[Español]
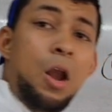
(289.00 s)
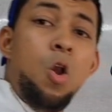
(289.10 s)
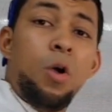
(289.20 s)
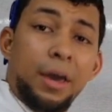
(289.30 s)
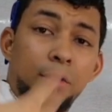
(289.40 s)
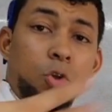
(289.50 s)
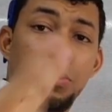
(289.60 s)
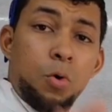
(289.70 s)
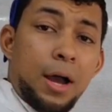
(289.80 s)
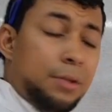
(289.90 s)
lo que
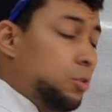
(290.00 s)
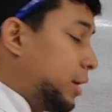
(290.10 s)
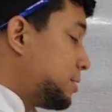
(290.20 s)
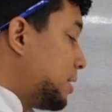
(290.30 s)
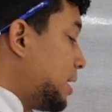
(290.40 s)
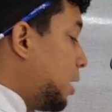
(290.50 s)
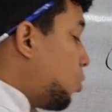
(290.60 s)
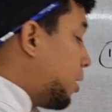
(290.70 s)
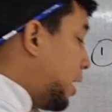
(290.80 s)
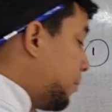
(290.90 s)
estoy buscando, que serían
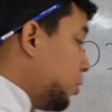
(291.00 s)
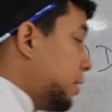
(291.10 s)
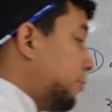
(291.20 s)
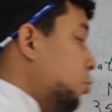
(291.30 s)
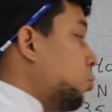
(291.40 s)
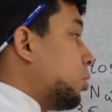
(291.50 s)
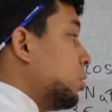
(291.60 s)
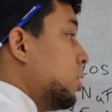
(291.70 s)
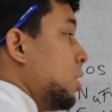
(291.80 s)
los gramos de flúor.